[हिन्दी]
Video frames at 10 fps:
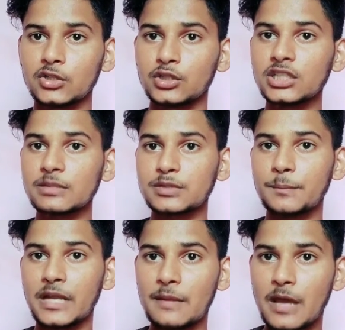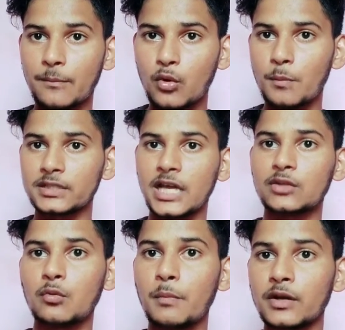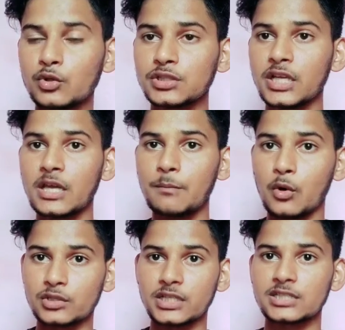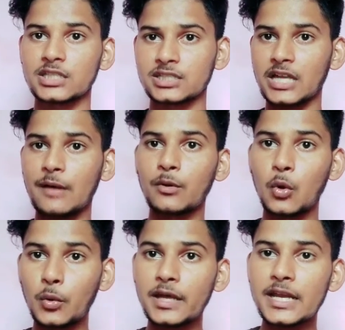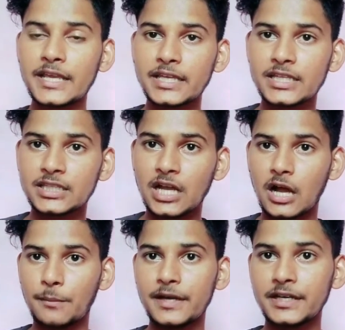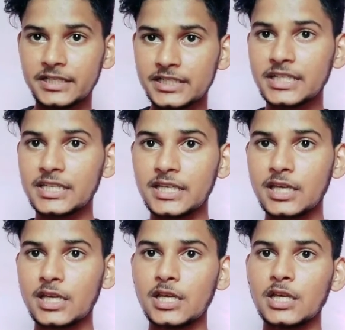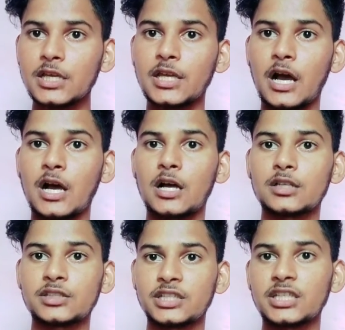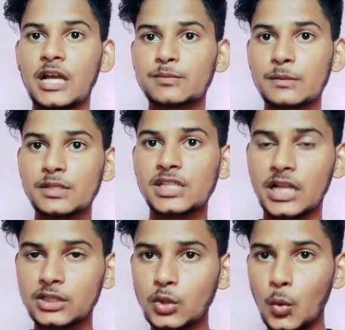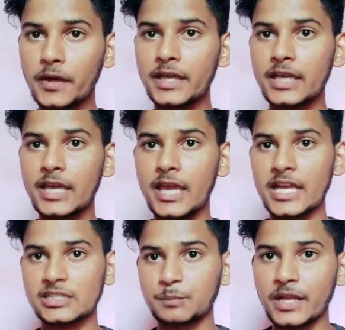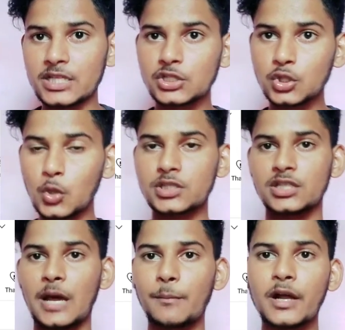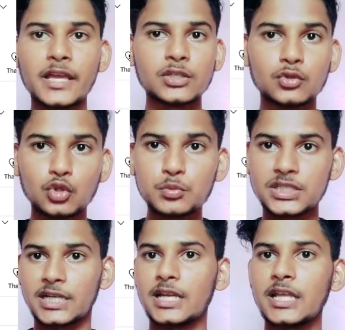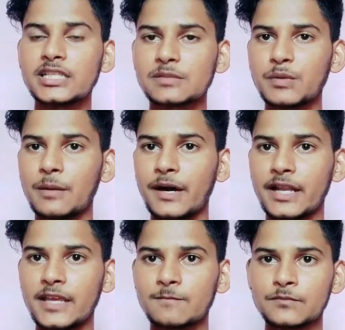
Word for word: देखिए सबसे पहले मैं आपको बता दूं मनोज दे के बहुत सारे सब्सक्राइबर होंगे लेकिन इतना घमंड ठीक नहीं है यहाँ जैसे कि आप सभी जानते होंगे कि एक्सप्रेस जोश नाम का एक यूट्यूब चैनल है जिसपे हमारे